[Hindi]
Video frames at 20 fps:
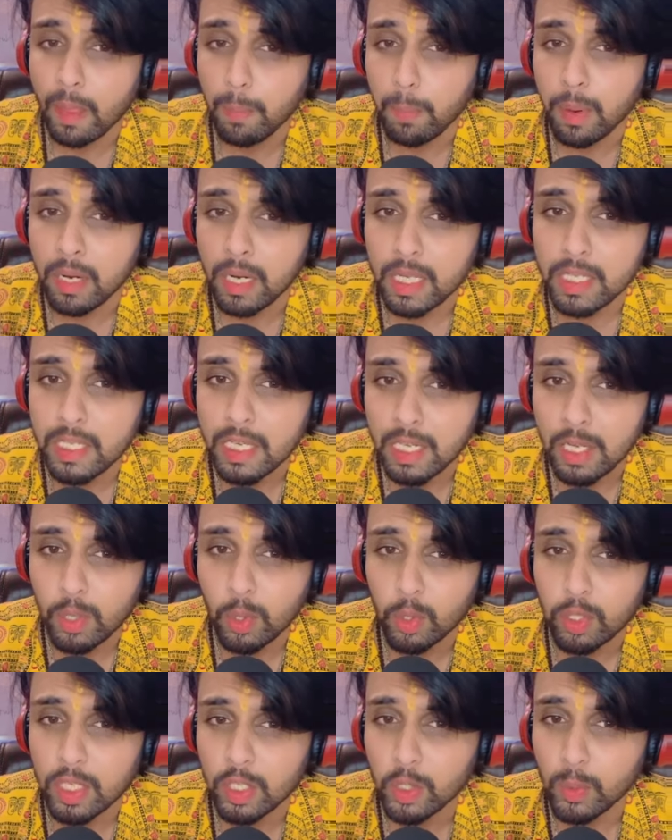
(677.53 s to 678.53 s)
पंडित जी अलग
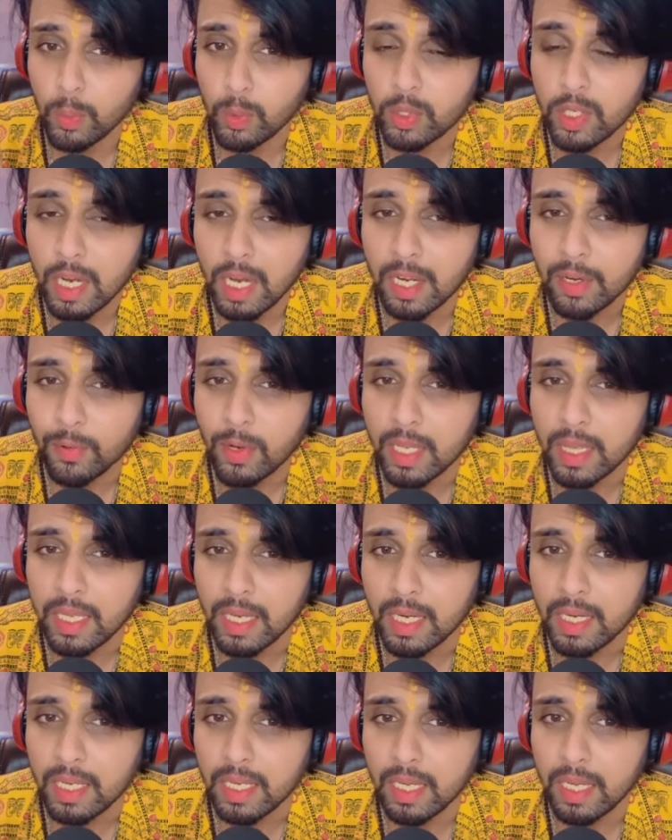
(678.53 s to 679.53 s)
होते हैं जो पूजा करवाते
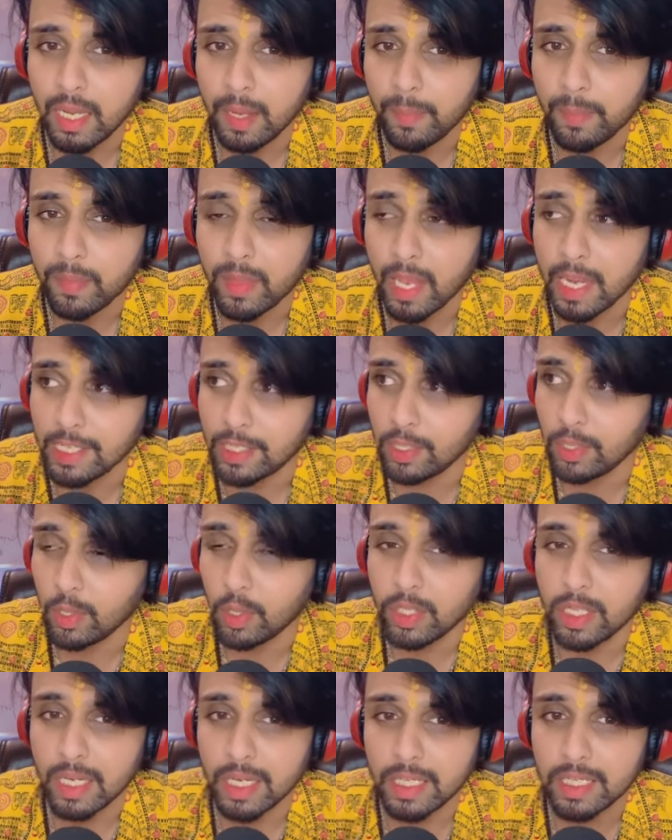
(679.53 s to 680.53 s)
हैं ठीक है
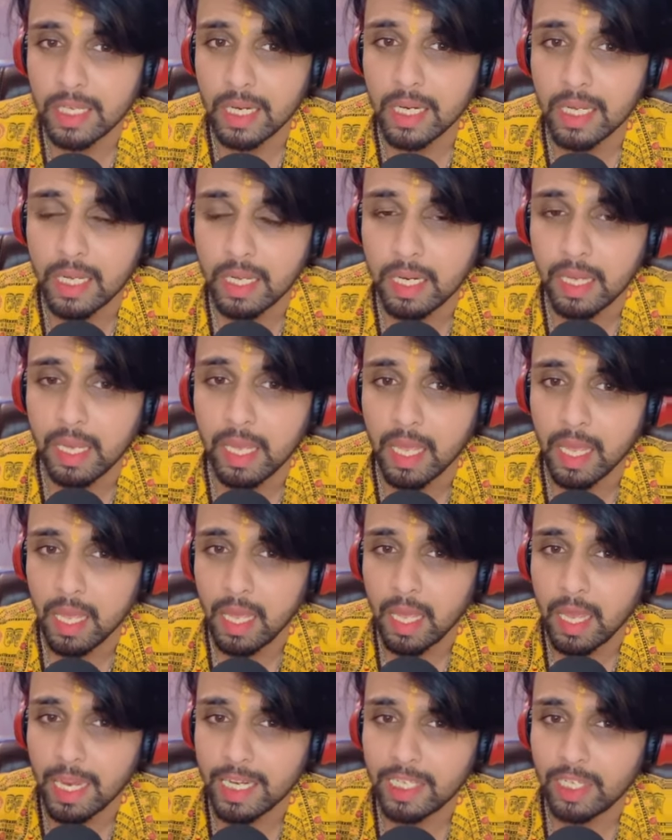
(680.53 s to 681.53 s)
एस्ट्रोलॉजी की स्टडी अलग है
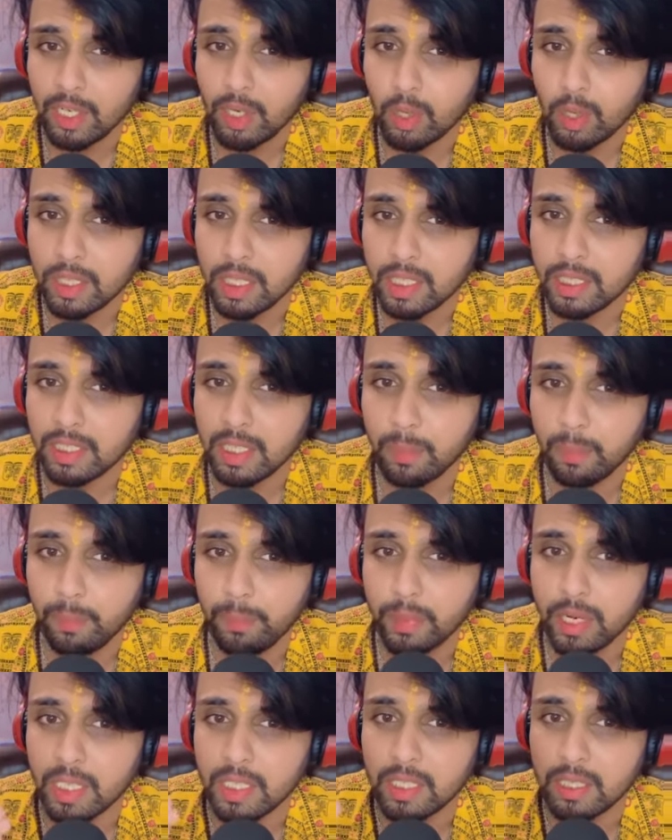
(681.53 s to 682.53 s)
एस्ट्रोलॉजी इज़ अ
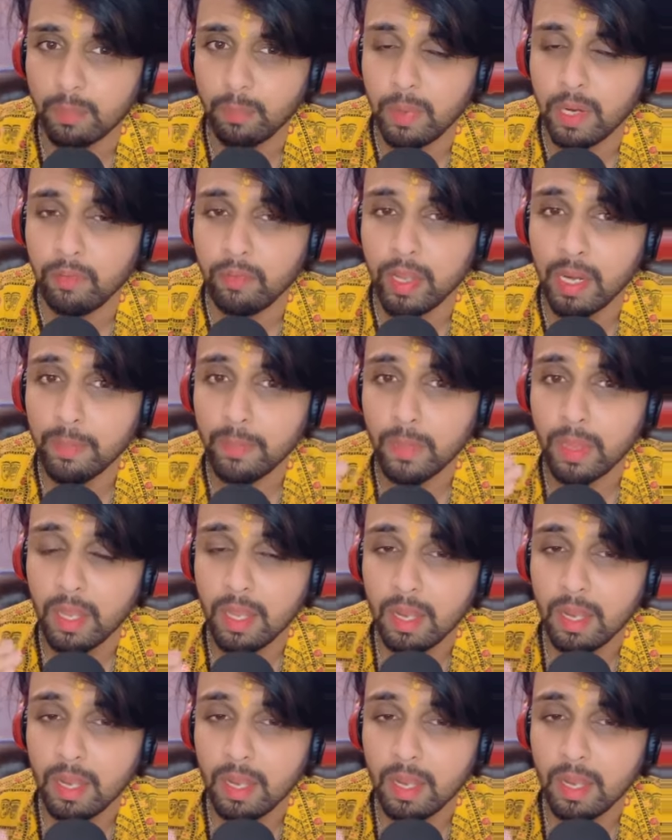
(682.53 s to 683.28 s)
ब्रिज बिटवीन